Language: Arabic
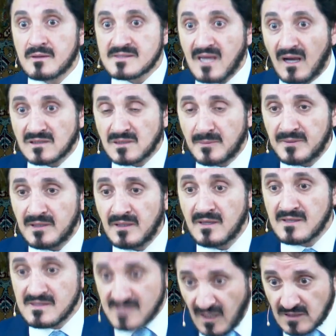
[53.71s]
سقط سخط به
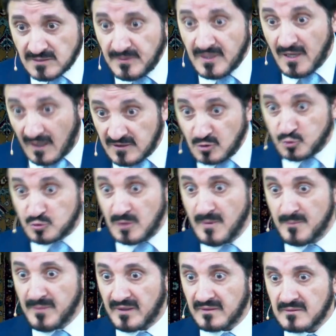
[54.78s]
سخط به قد يسقط
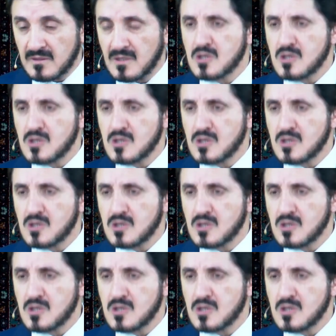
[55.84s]
المنبر